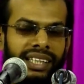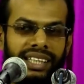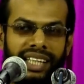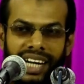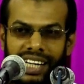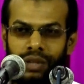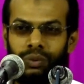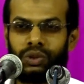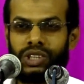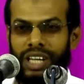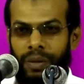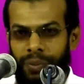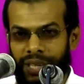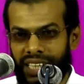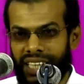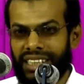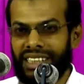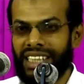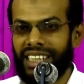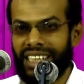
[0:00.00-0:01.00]
இதான
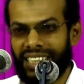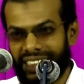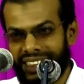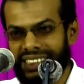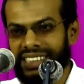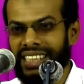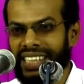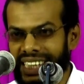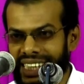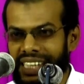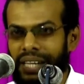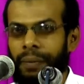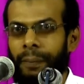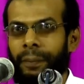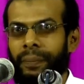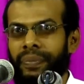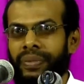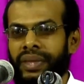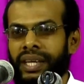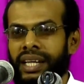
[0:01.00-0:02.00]
உத்தரப்பிரதேசத்தில் நடந்துச்சு
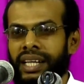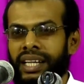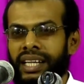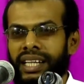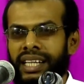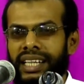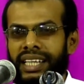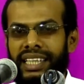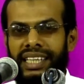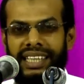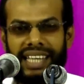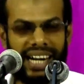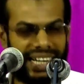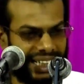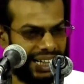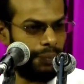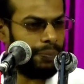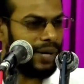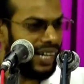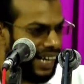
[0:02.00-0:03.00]

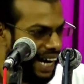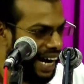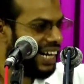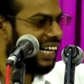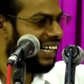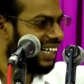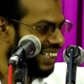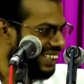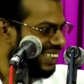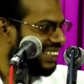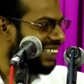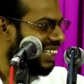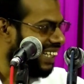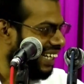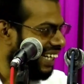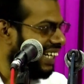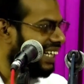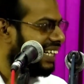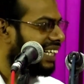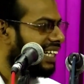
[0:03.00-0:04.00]
இதானுங்க பீகாரில் நடந்துச்சு
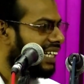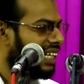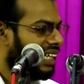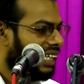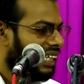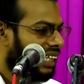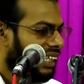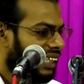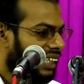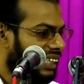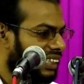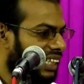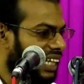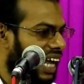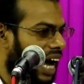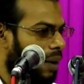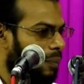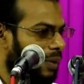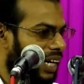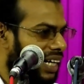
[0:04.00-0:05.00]

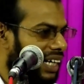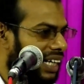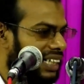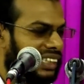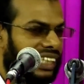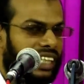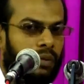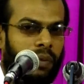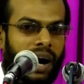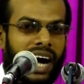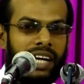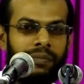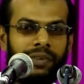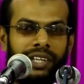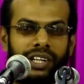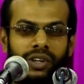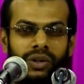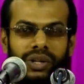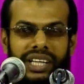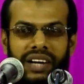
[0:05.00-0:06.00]
இஸ்லாமியர்கள்
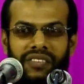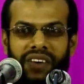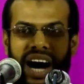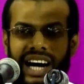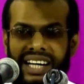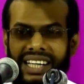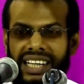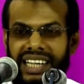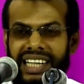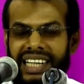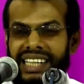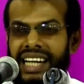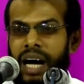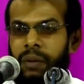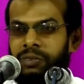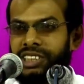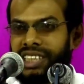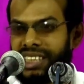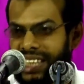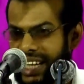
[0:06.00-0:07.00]
சிறுபான்மையினர்களுடைய வாக்குகள்
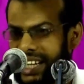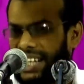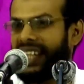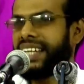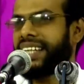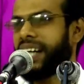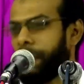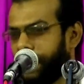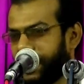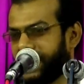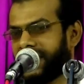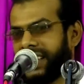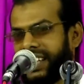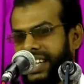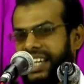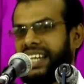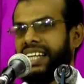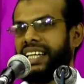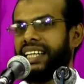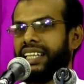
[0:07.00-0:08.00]
எல்லாம்
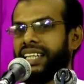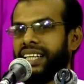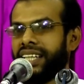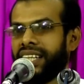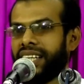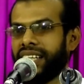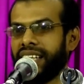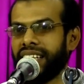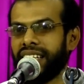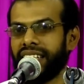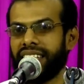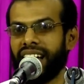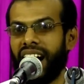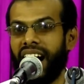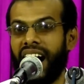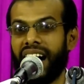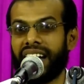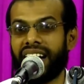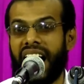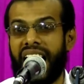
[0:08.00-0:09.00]
சிதறடிக்கப்பட்டு
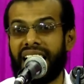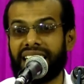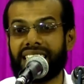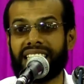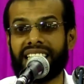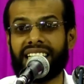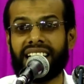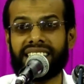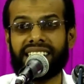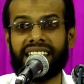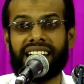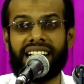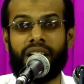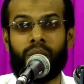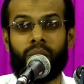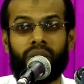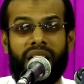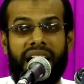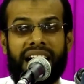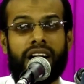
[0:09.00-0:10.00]
யார் ஆட்சி
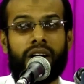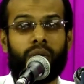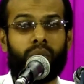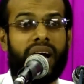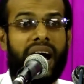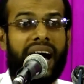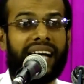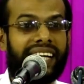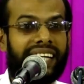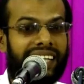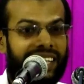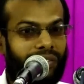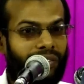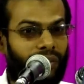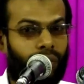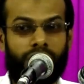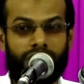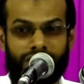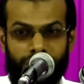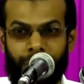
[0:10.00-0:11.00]
கட்டிலில் உட்காரக்கூடாது என்று
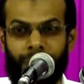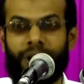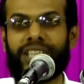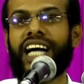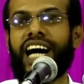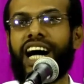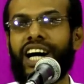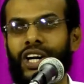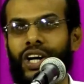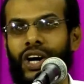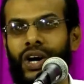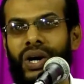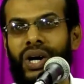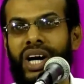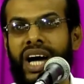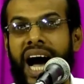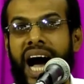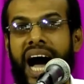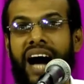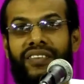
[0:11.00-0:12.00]
ஓட்டு போட்டாங்களோ
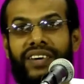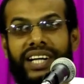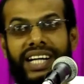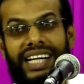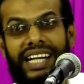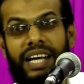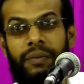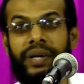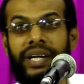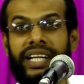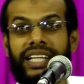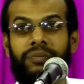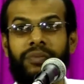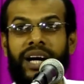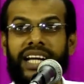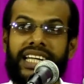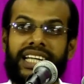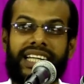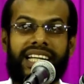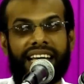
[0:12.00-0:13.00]
அவர்களே
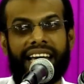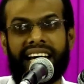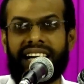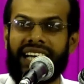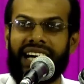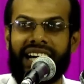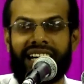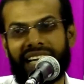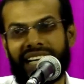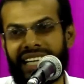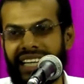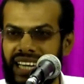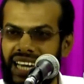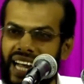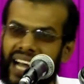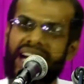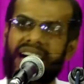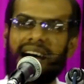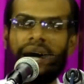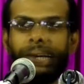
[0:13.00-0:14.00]
மீண்டும் அரியணையில் ஏறினாங்களா
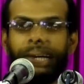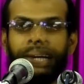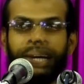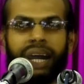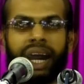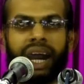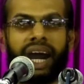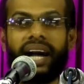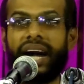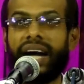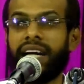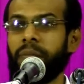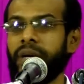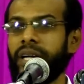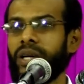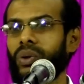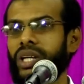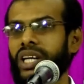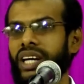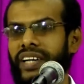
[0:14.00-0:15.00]
இல்லையா ஆக
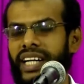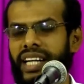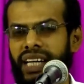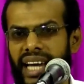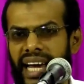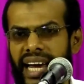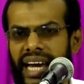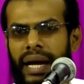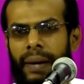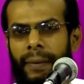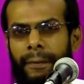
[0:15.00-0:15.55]
அன்பிற்குரியவர்களே